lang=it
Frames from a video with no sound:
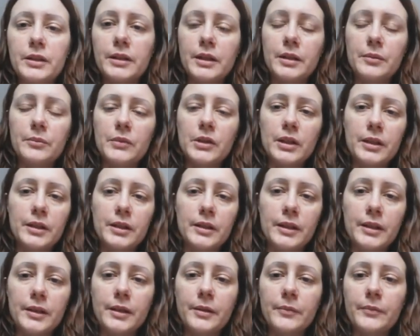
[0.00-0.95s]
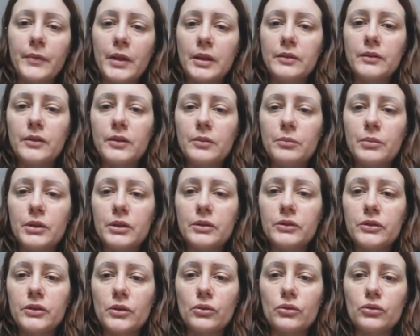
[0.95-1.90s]
anzi penserò soltanto che
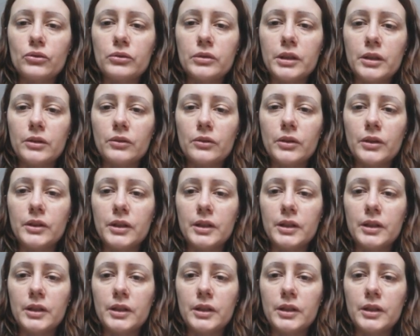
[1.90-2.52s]
siete dei cretini.